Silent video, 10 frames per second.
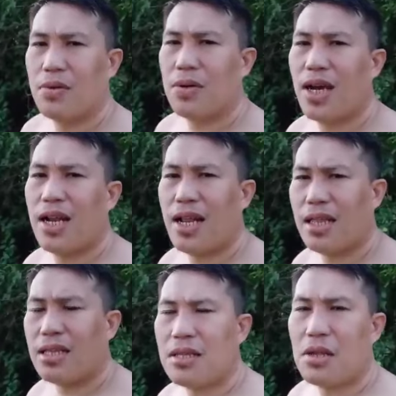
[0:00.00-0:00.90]
kung kailan
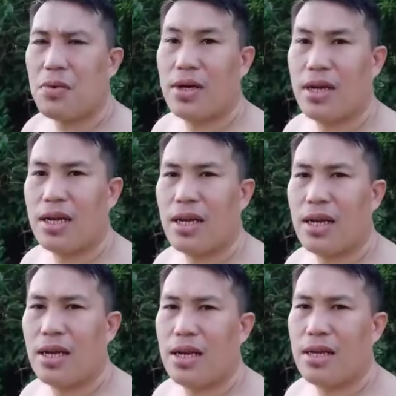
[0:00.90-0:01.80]
natin tatayuan ng
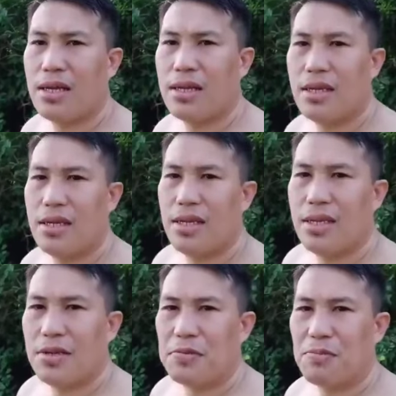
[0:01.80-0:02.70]
uh,
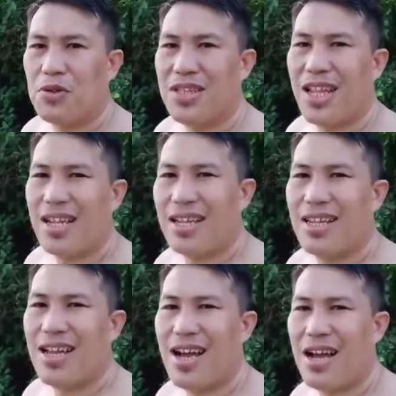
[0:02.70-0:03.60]
munting
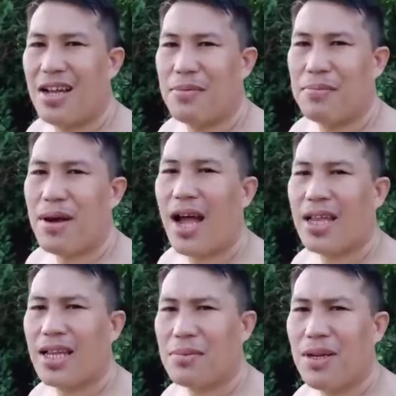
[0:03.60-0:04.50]

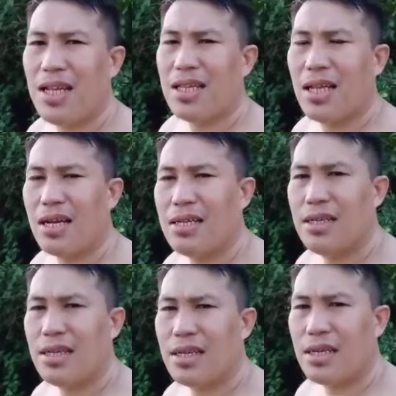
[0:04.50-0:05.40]
bahay. kat maliit lang
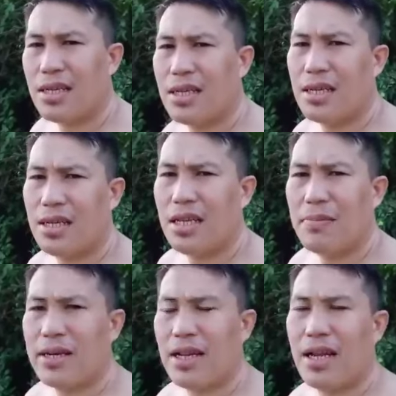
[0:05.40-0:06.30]
na uh, hindi
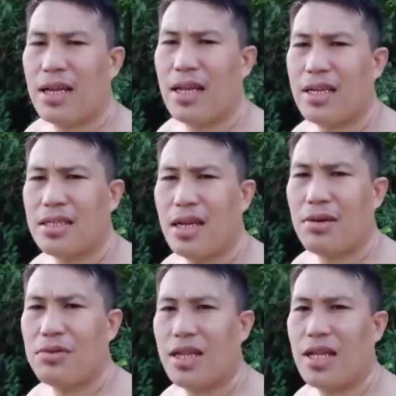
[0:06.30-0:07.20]
naman kalakihan. Kasi
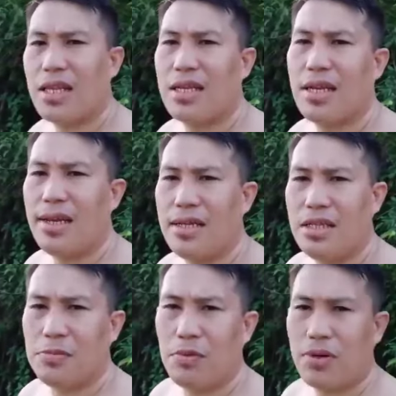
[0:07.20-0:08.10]
ang loading natin gaya ay
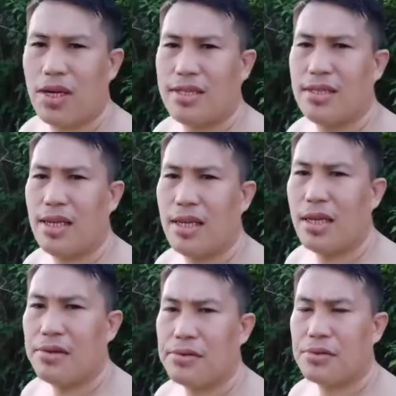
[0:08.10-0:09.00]
just 415.
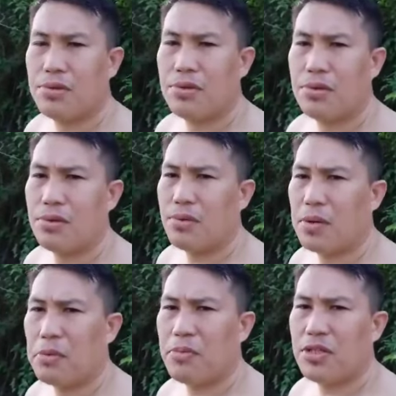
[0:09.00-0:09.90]
So
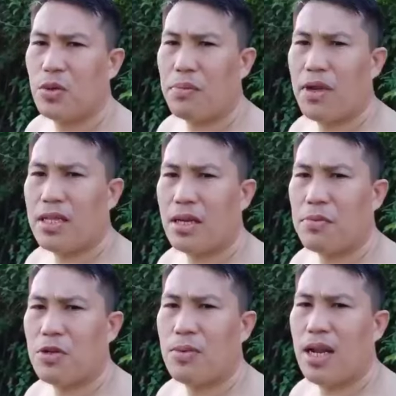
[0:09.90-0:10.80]
150 square
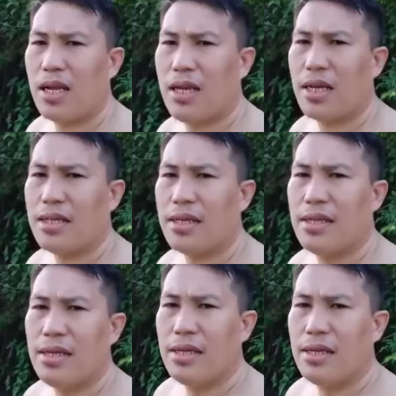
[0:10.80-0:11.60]
meter medyo malaki-laki din.